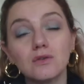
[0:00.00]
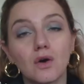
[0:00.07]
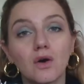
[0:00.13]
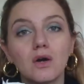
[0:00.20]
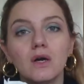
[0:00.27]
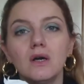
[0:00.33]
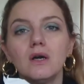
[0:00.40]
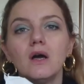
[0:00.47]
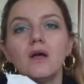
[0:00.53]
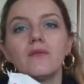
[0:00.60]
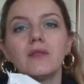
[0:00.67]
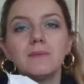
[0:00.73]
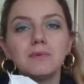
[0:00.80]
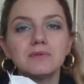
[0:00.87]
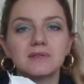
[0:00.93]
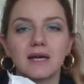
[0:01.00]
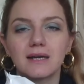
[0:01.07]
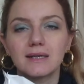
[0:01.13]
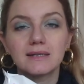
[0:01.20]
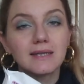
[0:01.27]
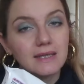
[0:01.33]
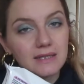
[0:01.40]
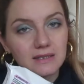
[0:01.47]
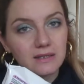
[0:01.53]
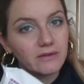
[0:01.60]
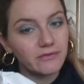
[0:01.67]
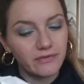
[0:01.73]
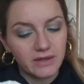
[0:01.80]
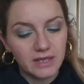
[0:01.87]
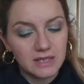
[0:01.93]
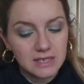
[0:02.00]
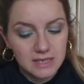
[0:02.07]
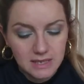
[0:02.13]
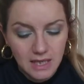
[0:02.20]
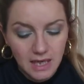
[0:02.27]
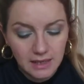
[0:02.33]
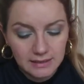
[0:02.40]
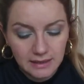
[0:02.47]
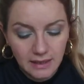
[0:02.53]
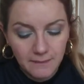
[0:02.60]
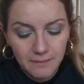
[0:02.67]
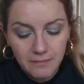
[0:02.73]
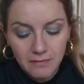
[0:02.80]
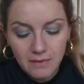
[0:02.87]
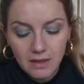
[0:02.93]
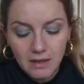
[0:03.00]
no di buttarle nell'indifferenziata